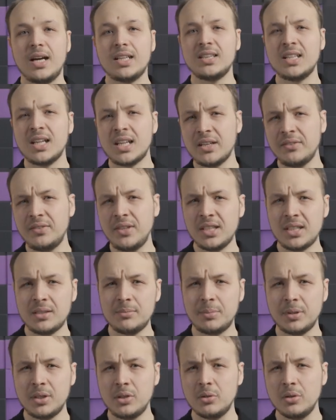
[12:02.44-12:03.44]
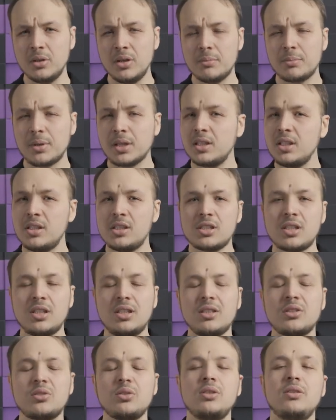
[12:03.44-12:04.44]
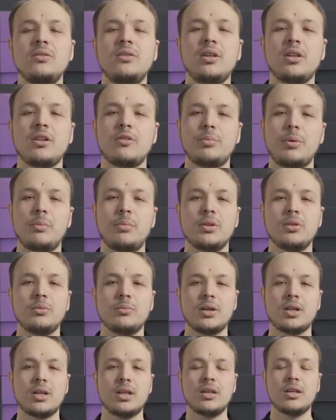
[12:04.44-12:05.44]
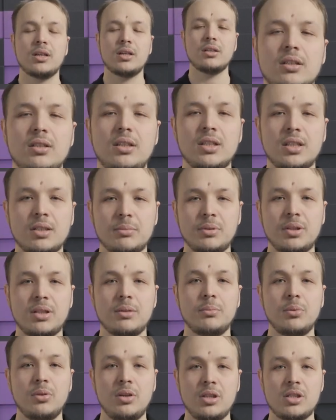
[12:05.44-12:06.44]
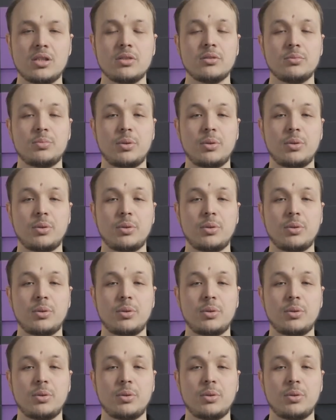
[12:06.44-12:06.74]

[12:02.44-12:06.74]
Однако в этом бою практически никто не верил в победу Макгрегора, и это было более чем